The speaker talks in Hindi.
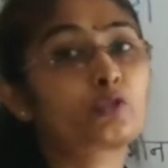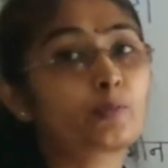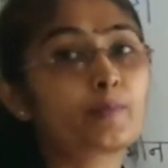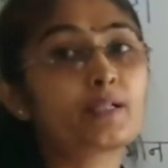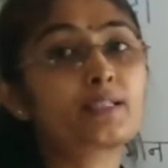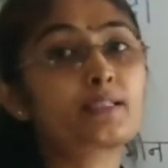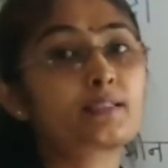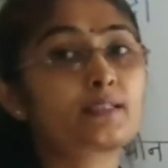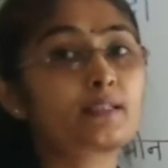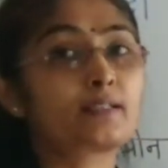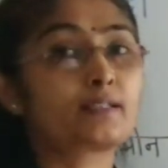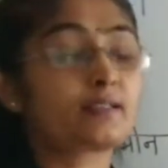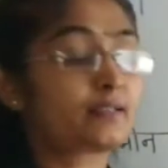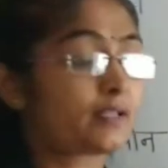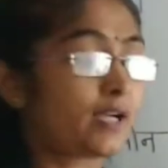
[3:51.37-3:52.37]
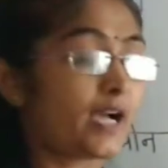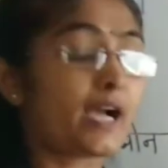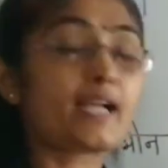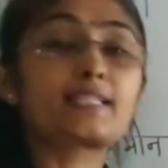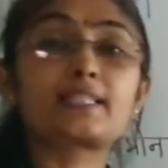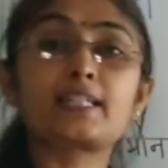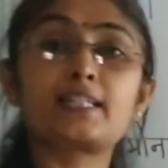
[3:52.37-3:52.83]
तो बस
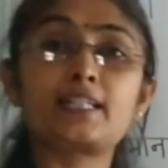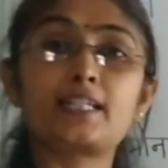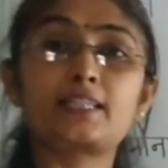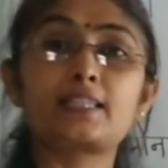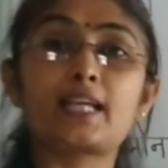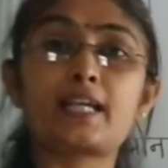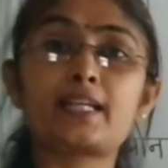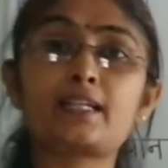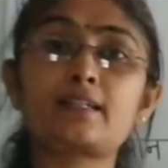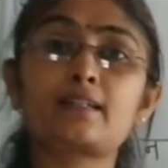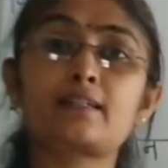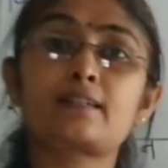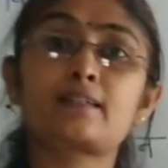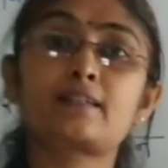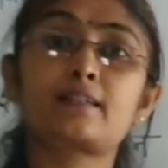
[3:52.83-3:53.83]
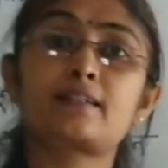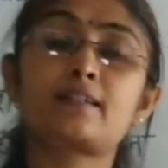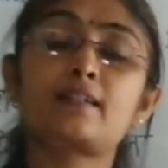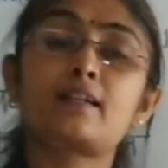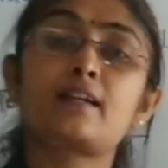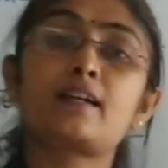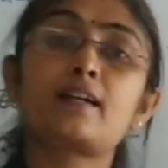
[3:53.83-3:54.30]
आज के लिए इतना ही
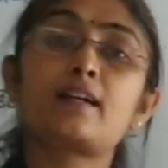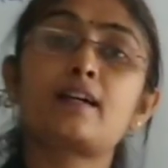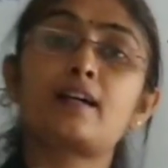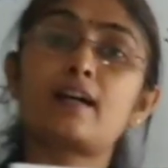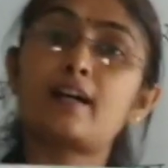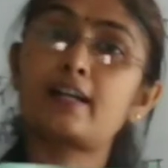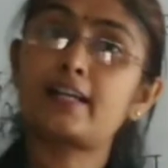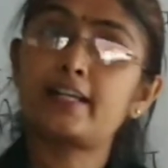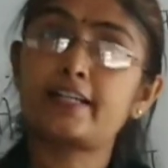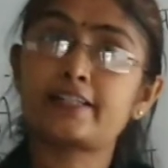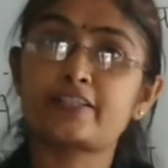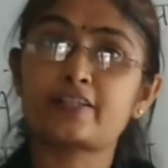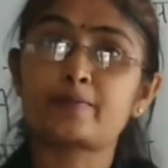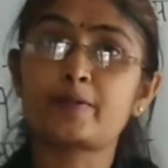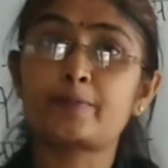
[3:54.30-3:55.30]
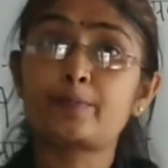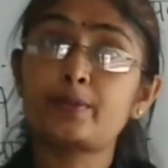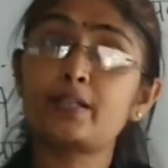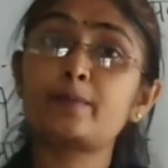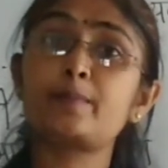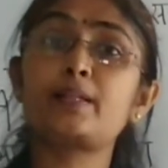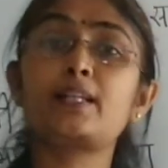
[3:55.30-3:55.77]
अगले लेक्चर में
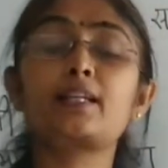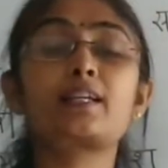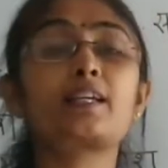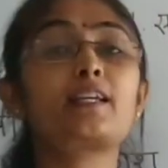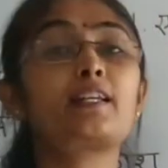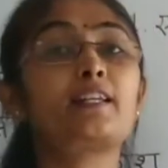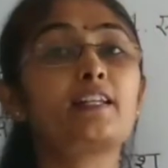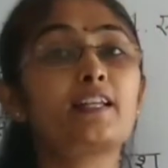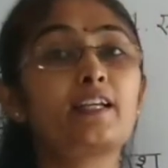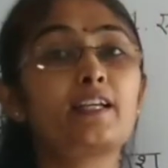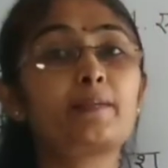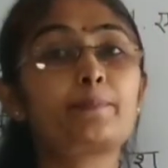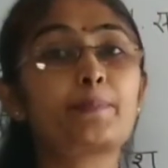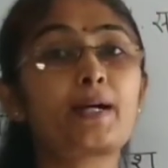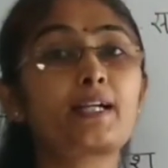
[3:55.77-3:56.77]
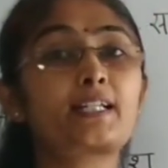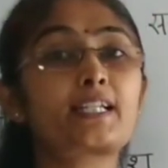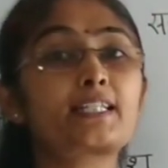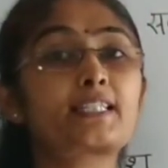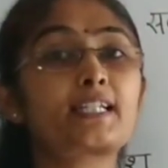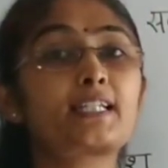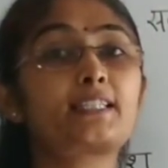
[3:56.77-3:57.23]
फिर मिलेंगे नए पार्ट
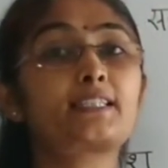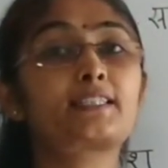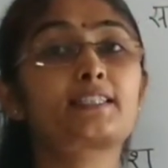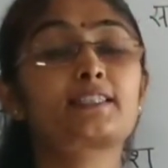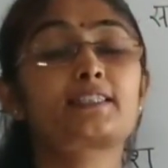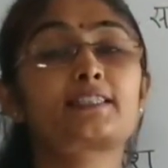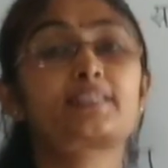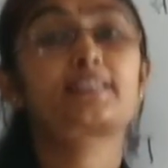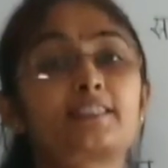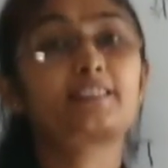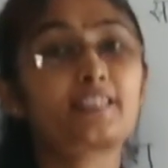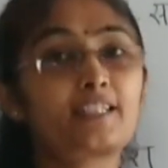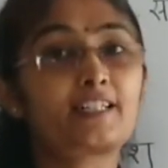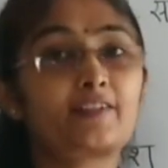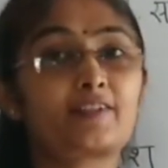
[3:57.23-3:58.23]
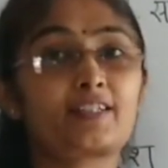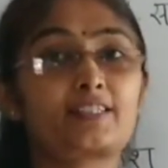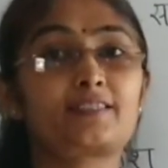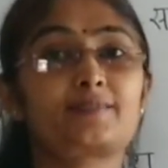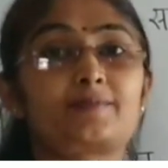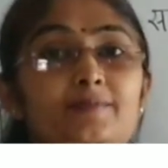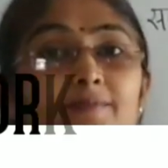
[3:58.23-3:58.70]
के साथ
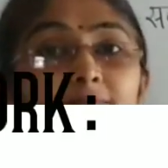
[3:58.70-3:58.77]
धन्यवाद